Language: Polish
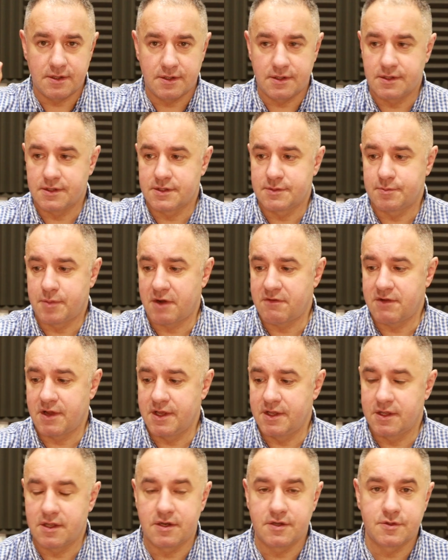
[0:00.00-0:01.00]
E,
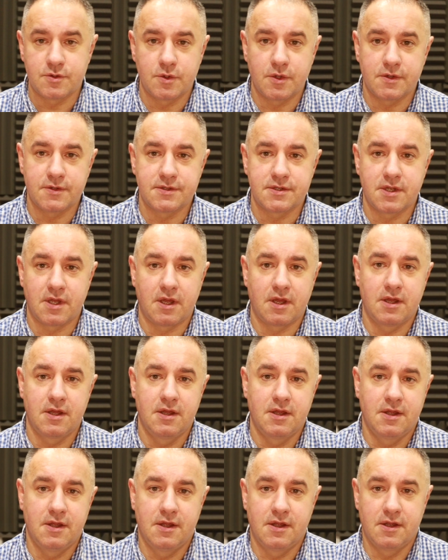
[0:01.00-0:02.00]
sprawa interesująca,
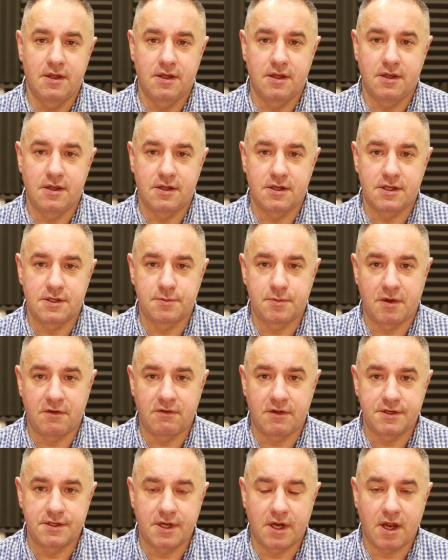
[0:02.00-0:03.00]
e,
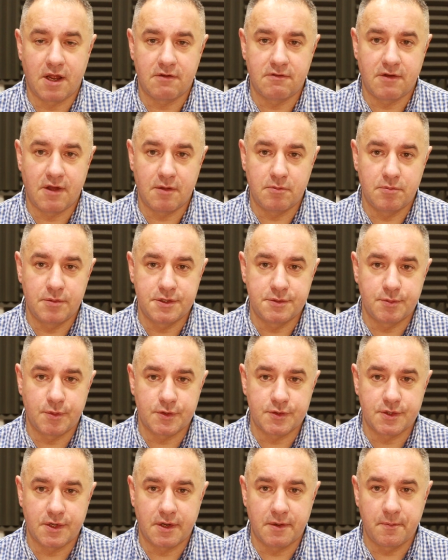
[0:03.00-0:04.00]
sprawa ciekawa, być
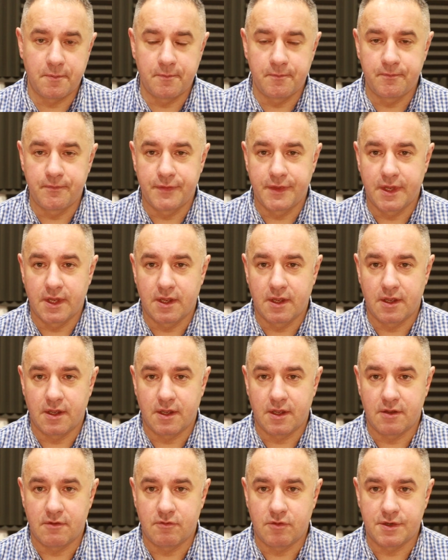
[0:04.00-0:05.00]
może
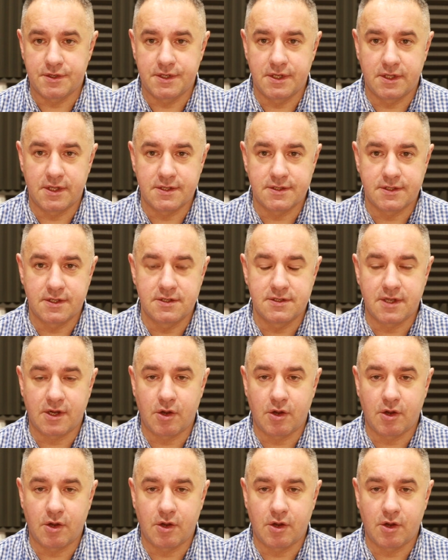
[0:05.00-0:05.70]
e, właśnie ten styl